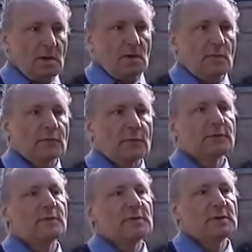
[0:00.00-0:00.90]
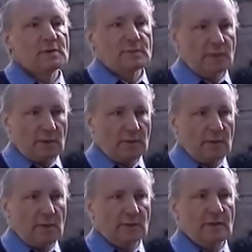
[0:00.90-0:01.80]
Man wollte mit diesem
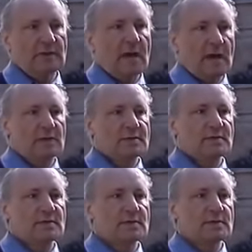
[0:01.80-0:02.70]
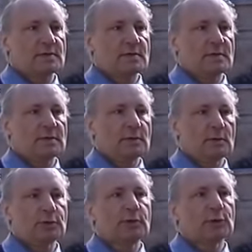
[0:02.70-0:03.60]
Denkmal ein Fanal setzen gegen
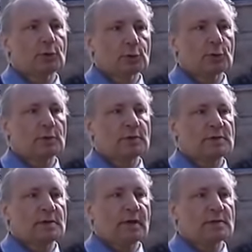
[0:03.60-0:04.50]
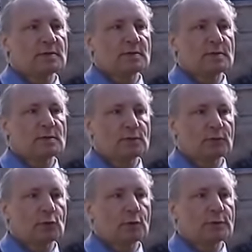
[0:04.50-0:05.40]
die Unterdrückung des Geistes, des
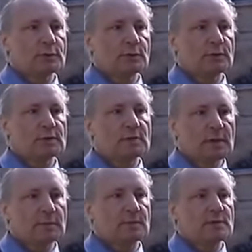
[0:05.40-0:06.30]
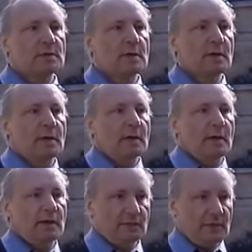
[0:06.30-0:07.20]
Fühlens und des Lebens.
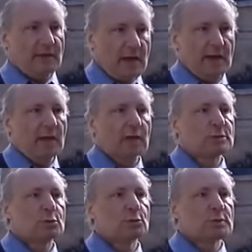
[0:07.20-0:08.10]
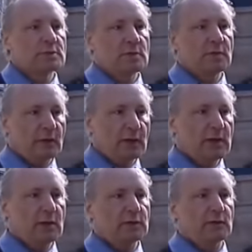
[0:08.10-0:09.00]
Ein Fanal auch zugunsten der
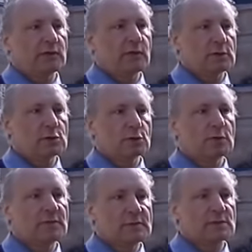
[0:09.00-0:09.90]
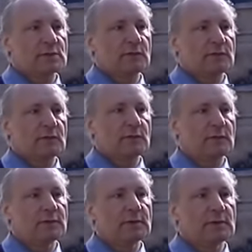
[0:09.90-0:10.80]
Freiheit von Forschung und Wissenschaft. Man
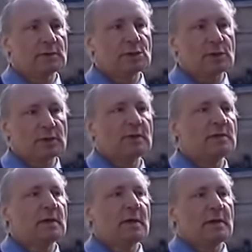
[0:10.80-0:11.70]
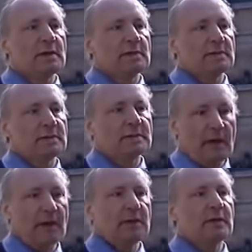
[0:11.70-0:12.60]
wollte nicht ständig die
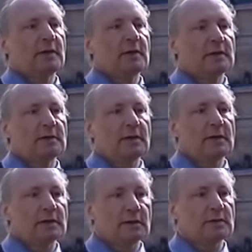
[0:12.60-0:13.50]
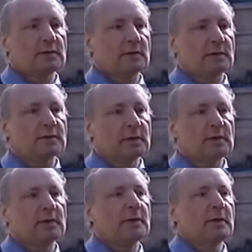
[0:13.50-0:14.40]
Dreinrede der Kirche in
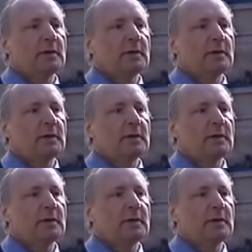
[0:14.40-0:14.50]
Dinge,